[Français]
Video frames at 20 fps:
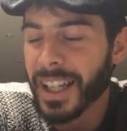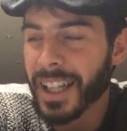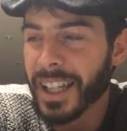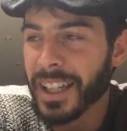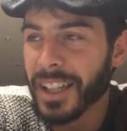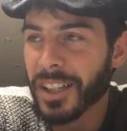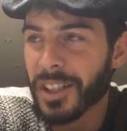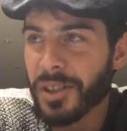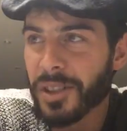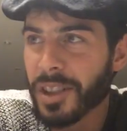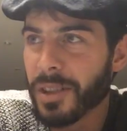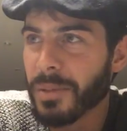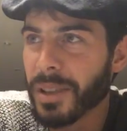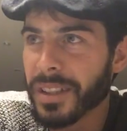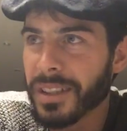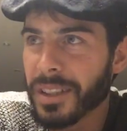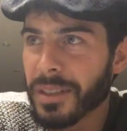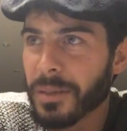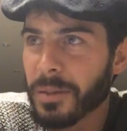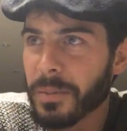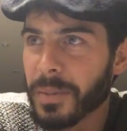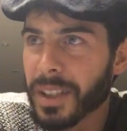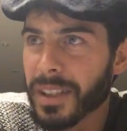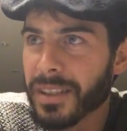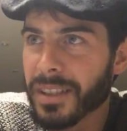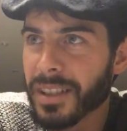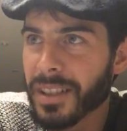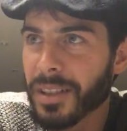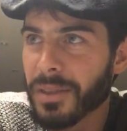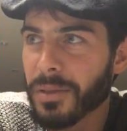Et euh, j'ai dit, bah, ça tombe bien,
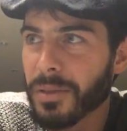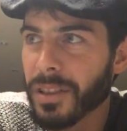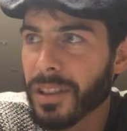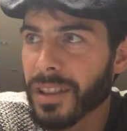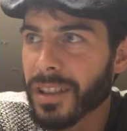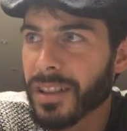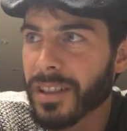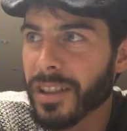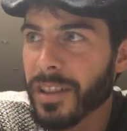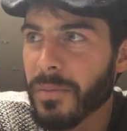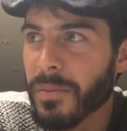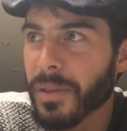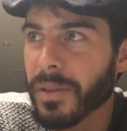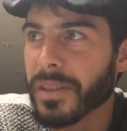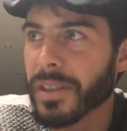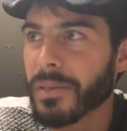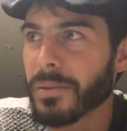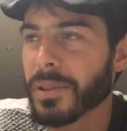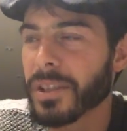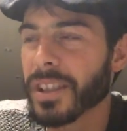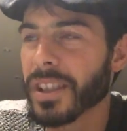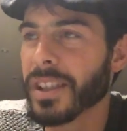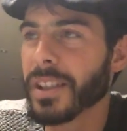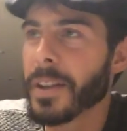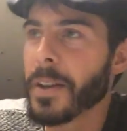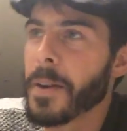c'était celui avec qui j'avais pensé aussi.